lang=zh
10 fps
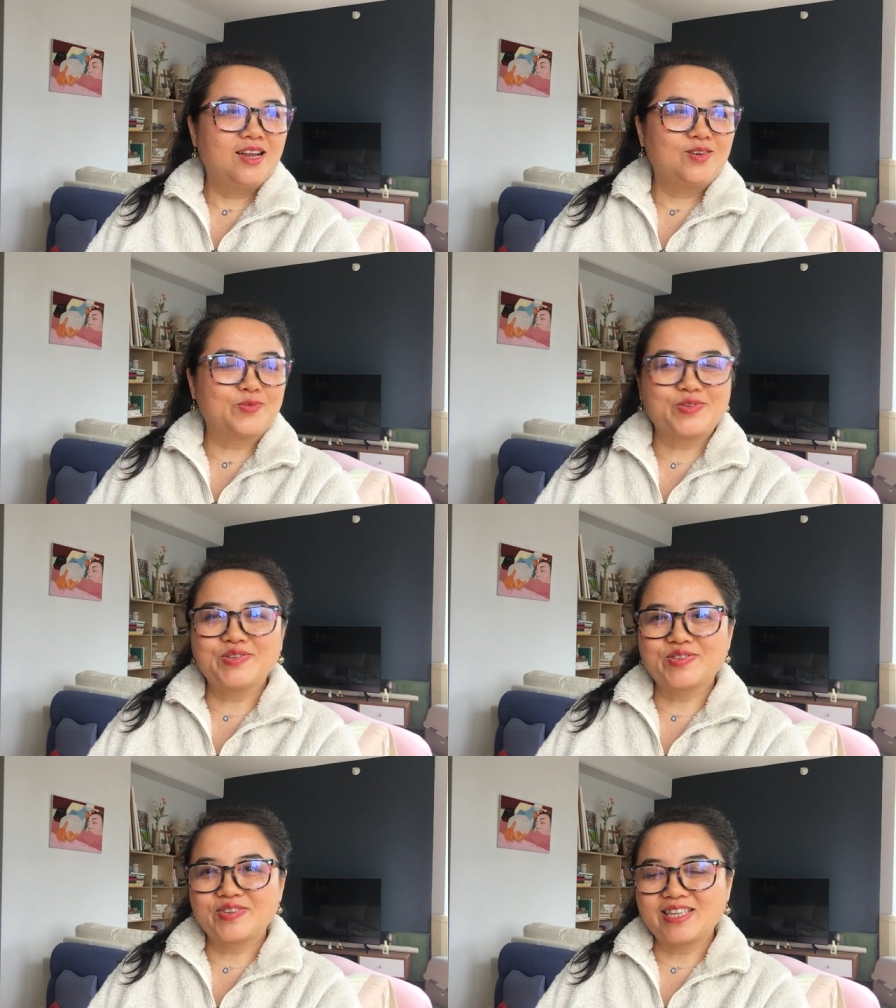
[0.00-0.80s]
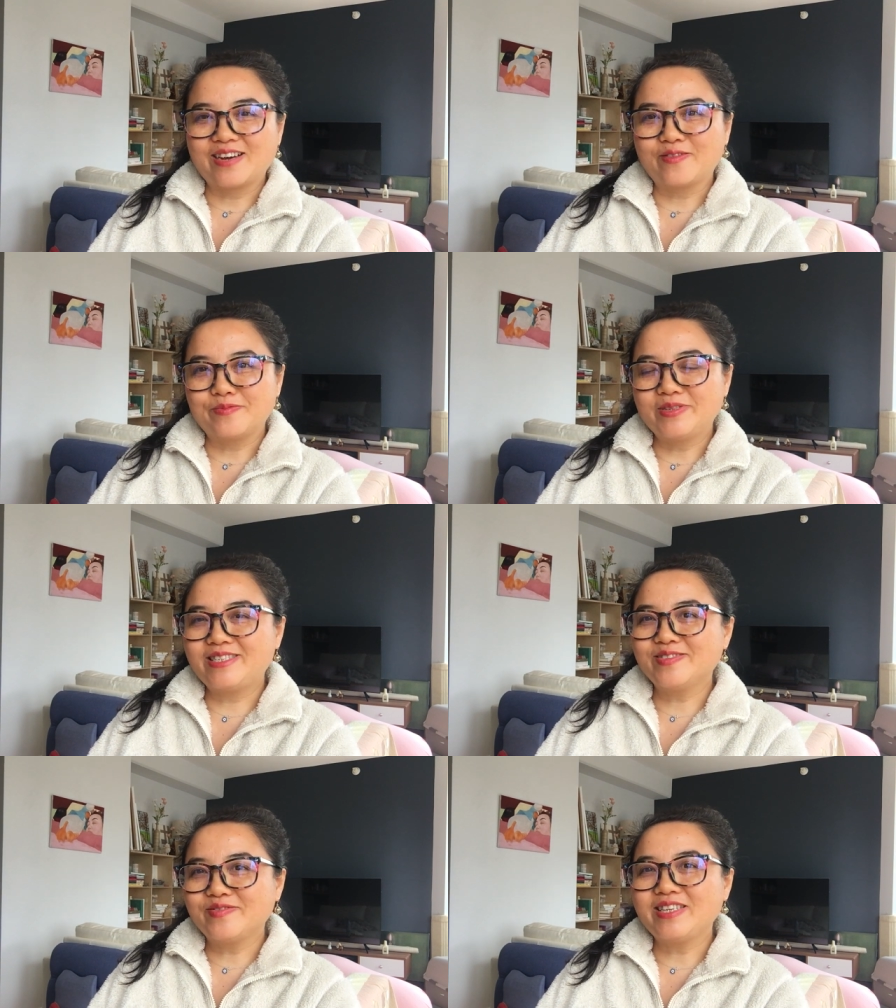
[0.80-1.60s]
鲁迅说的：“我们
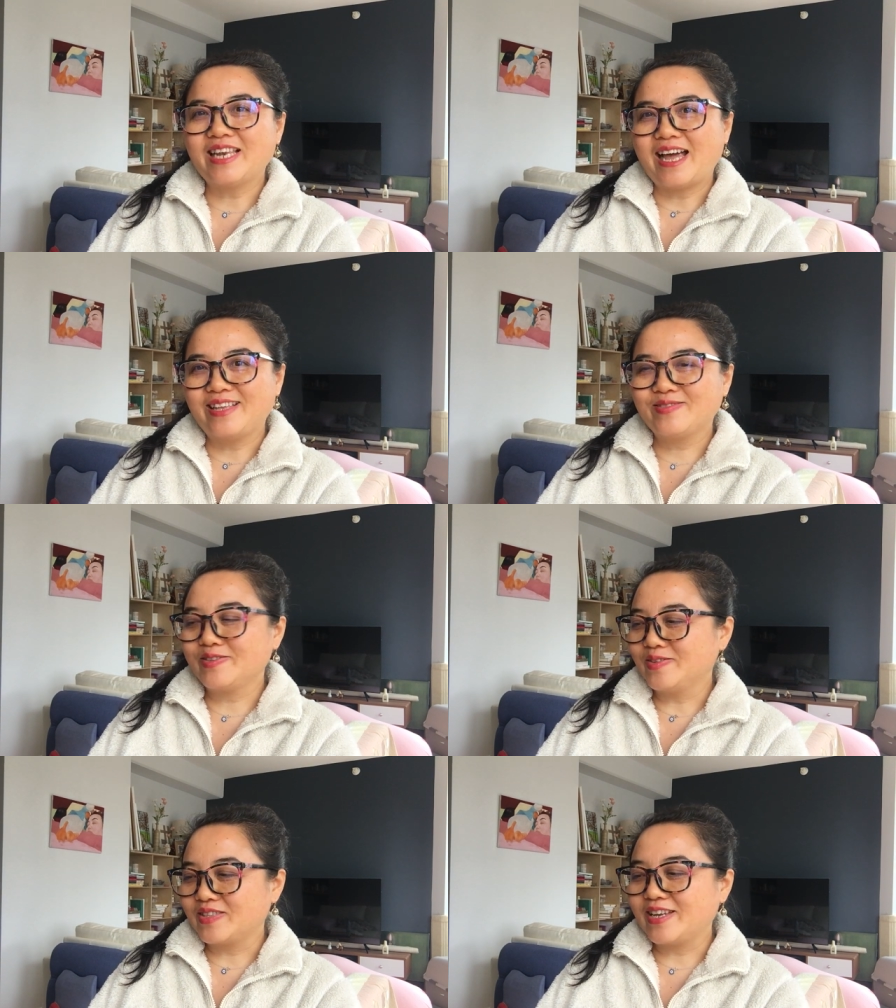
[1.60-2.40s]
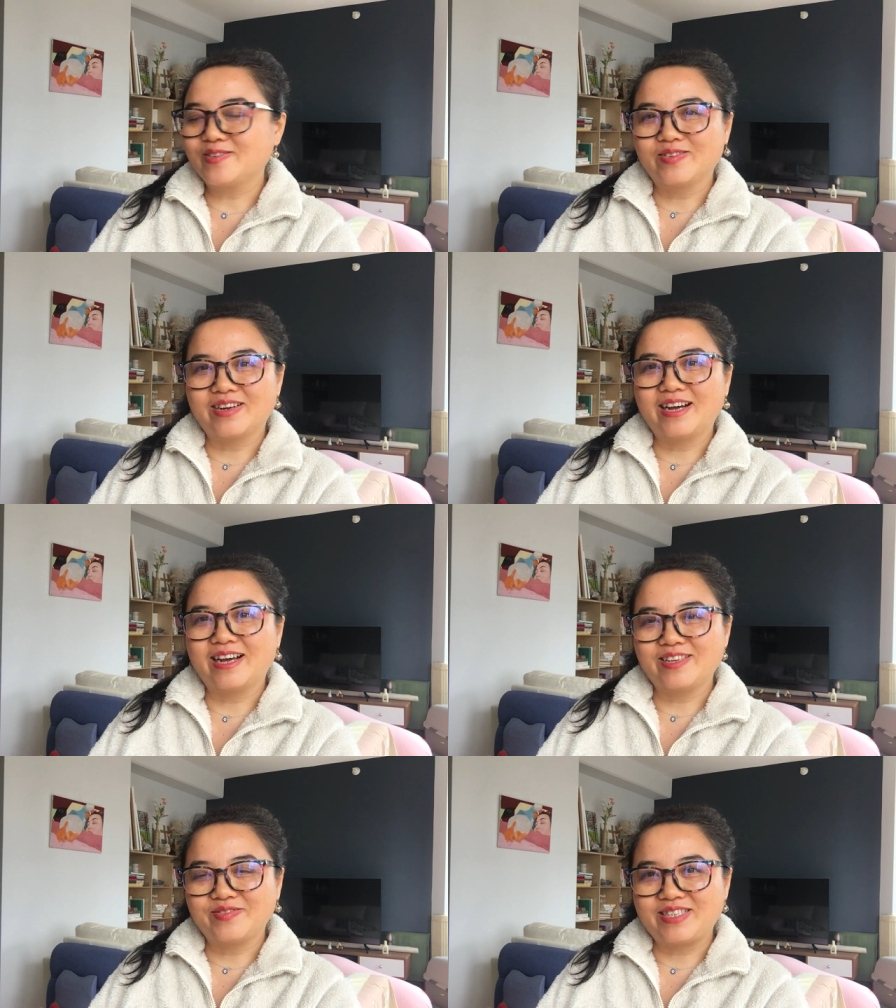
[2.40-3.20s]
自古以来就有那种
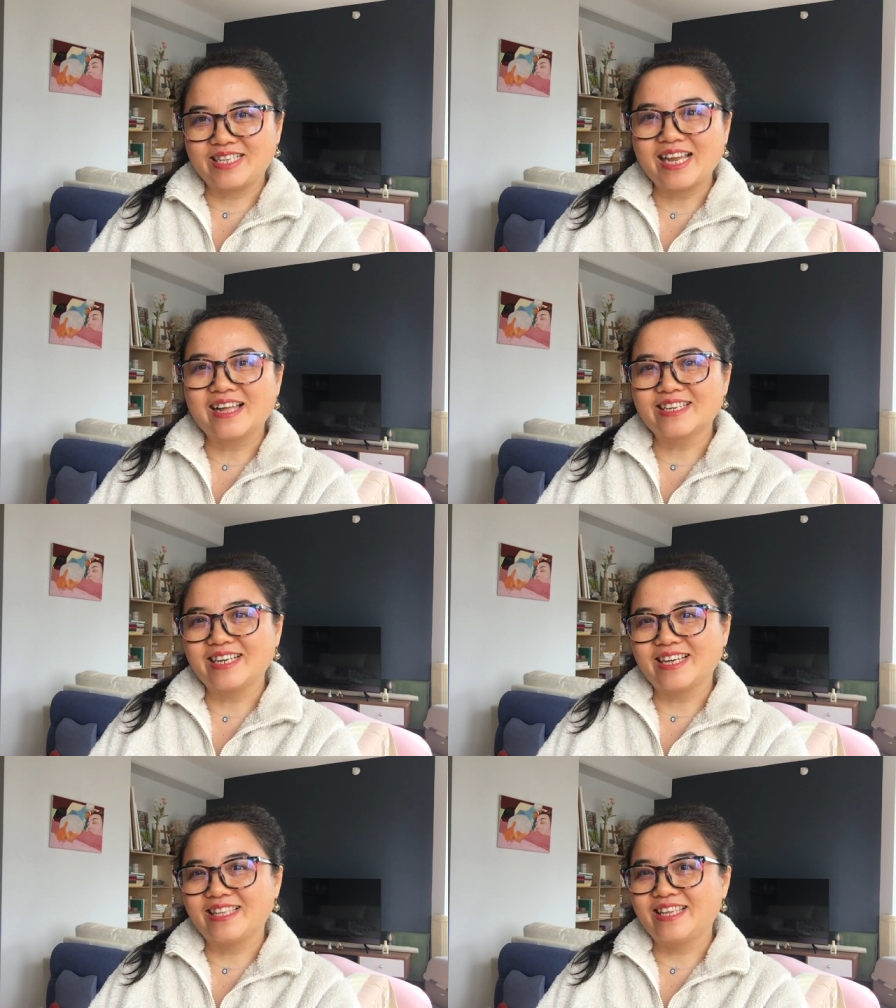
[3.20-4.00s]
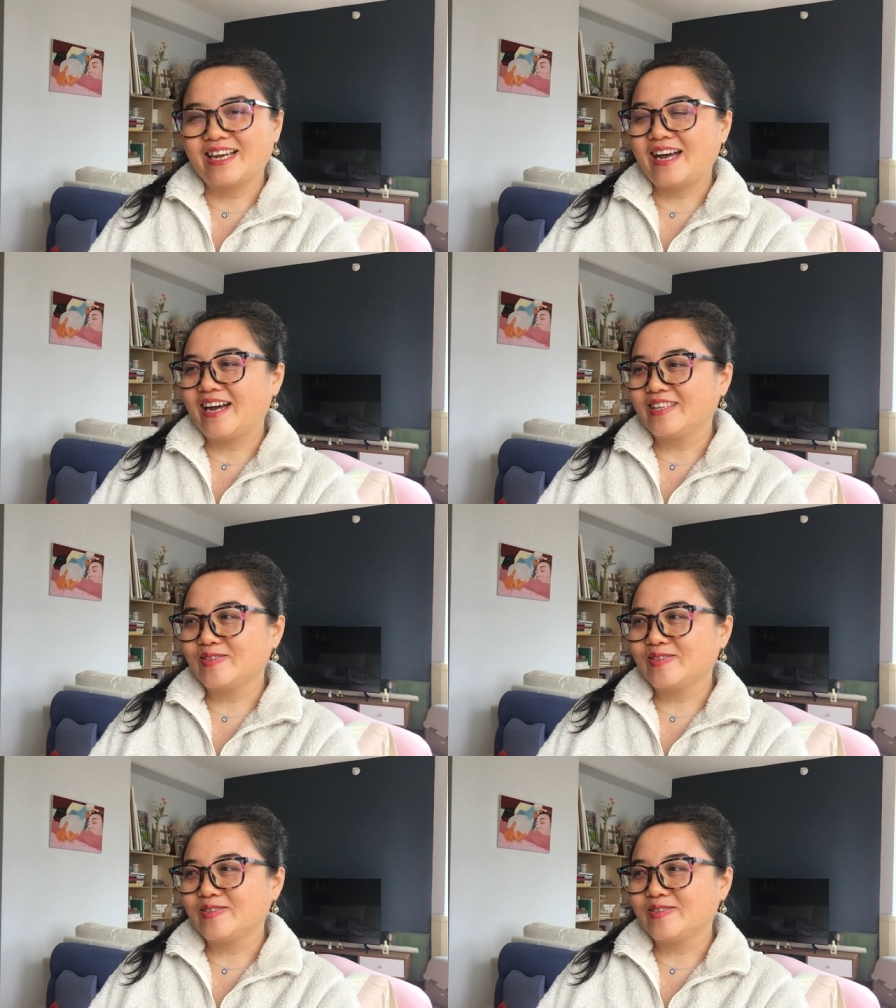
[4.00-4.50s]
啊有脊梁的人啊，